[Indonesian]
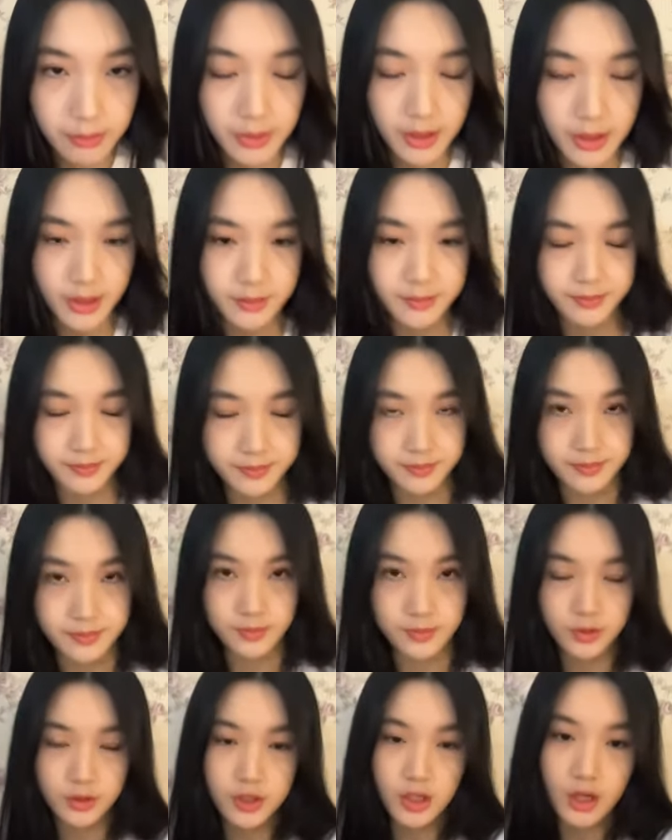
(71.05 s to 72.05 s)
Mam.
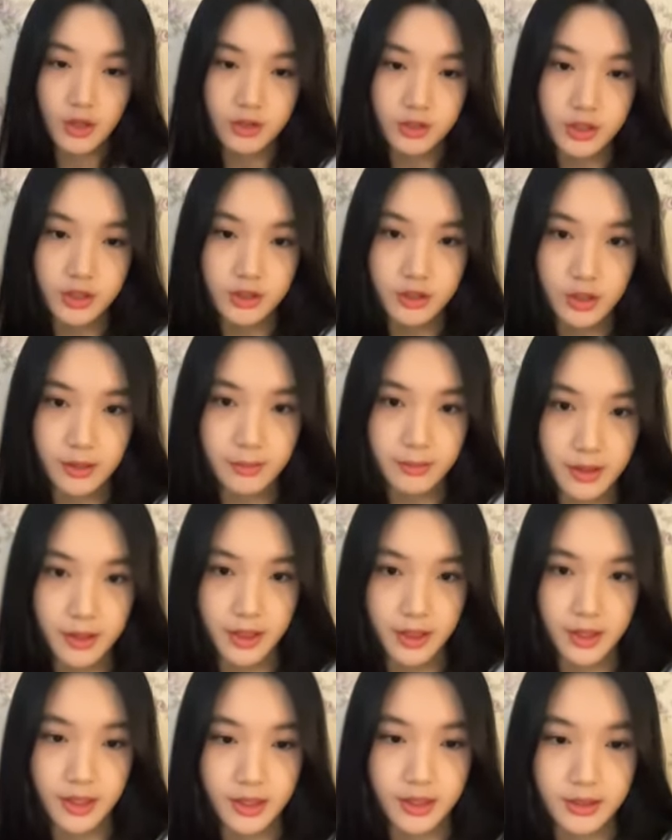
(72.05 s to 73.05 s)
udah aku tadi udah,
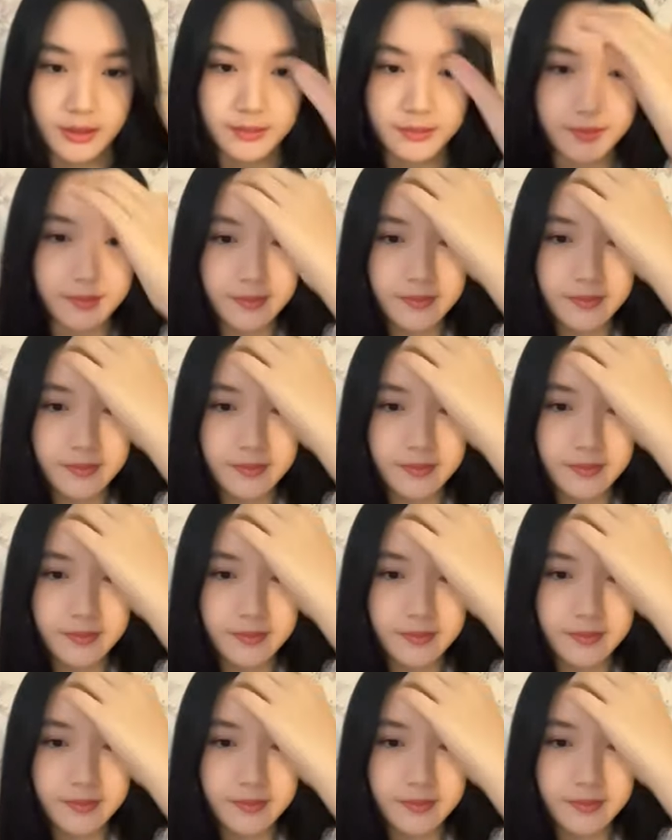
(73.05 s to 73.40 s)
Mam.